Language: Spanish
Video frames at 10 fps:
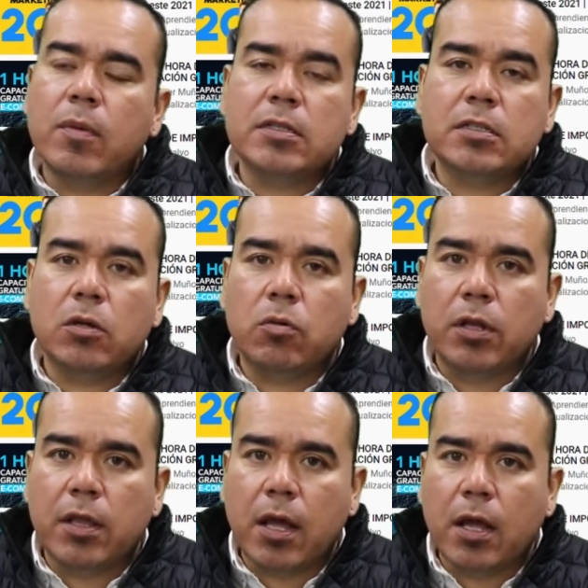normas de
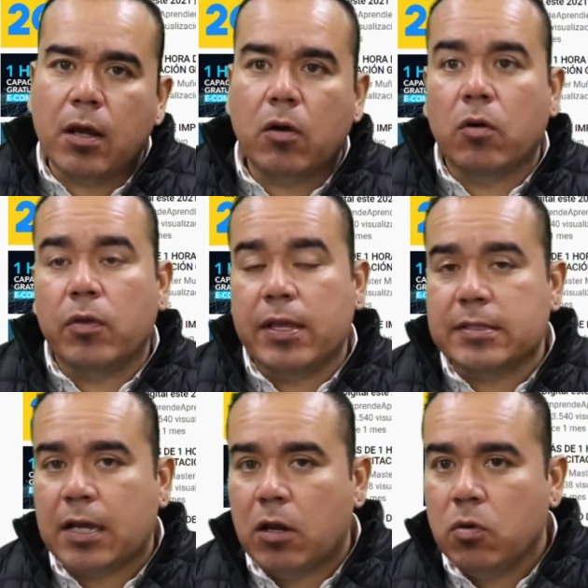seguridad, de
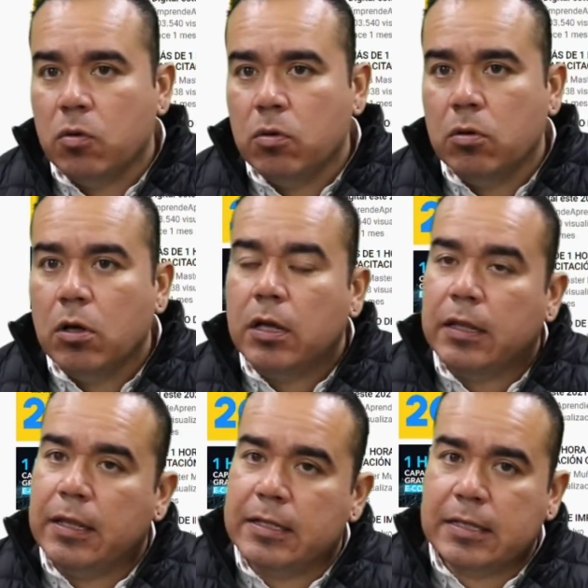salud,
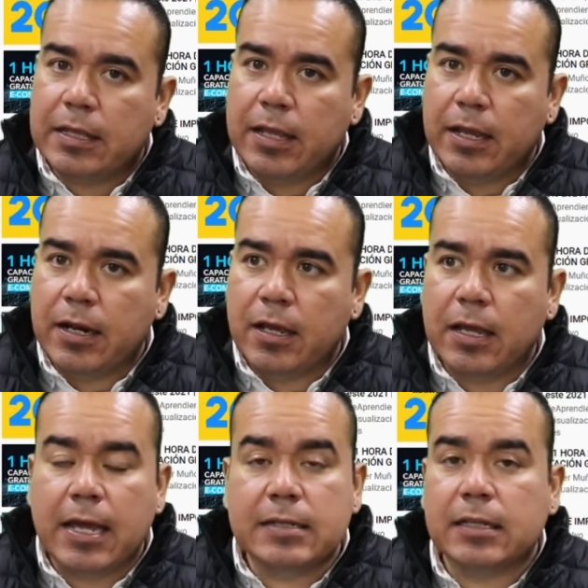de
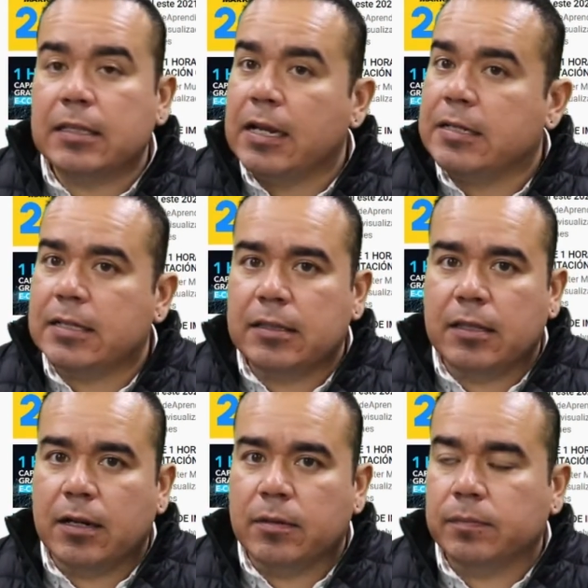sedena, etcétera,
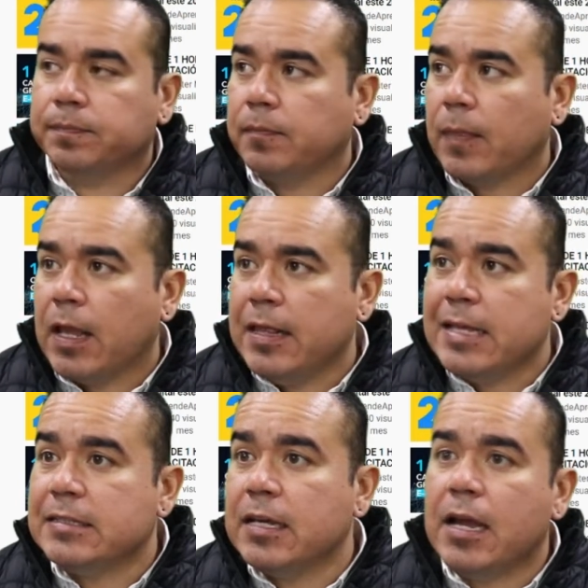etcétera.
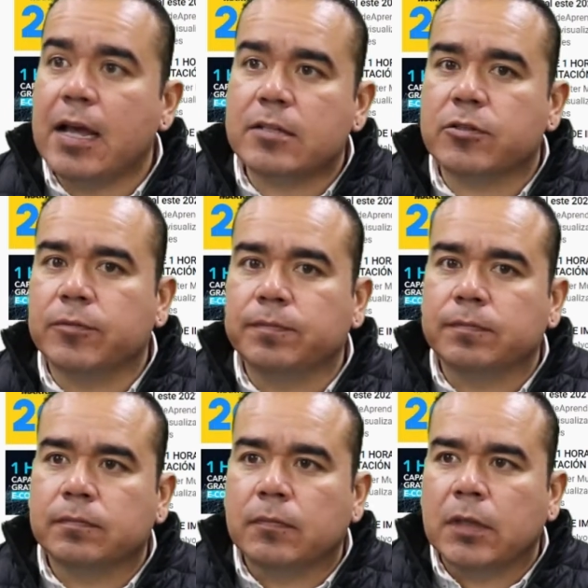En este caso,
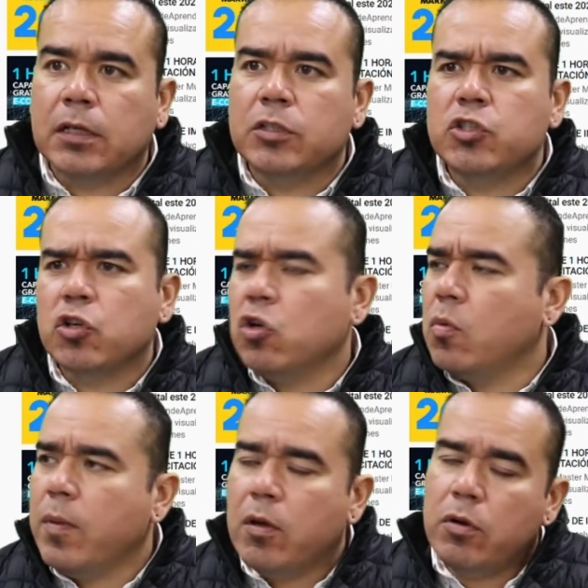yo
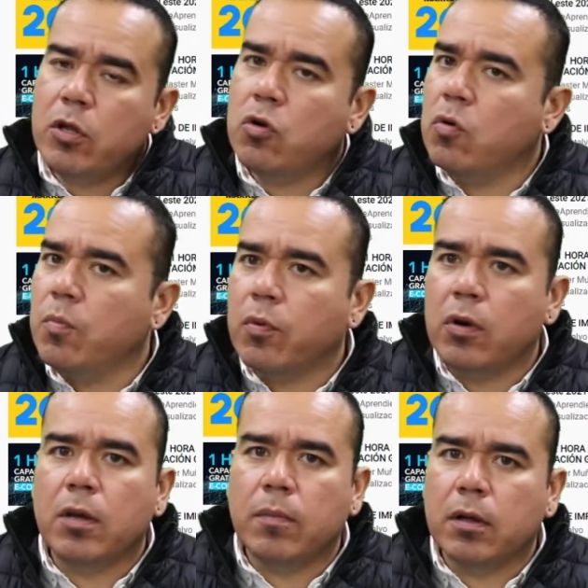no veo ningún
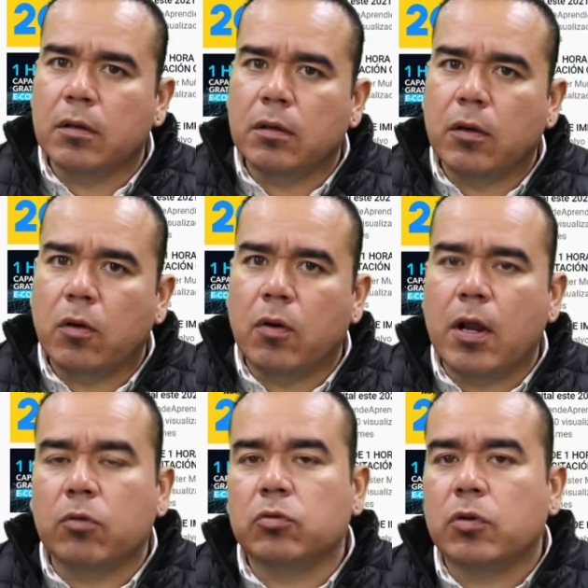problema
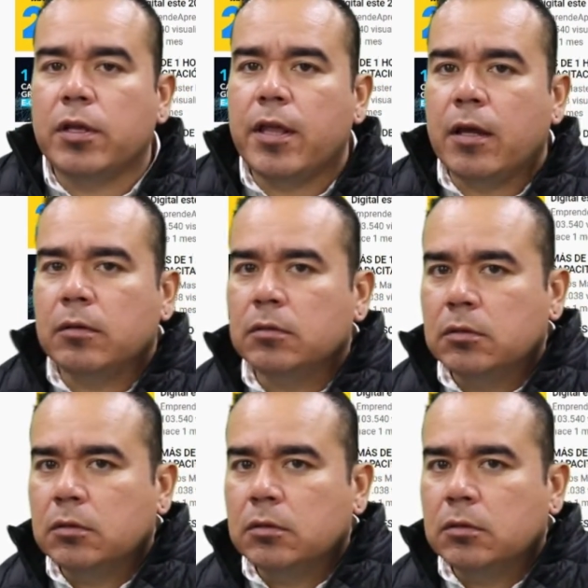con la autoridad.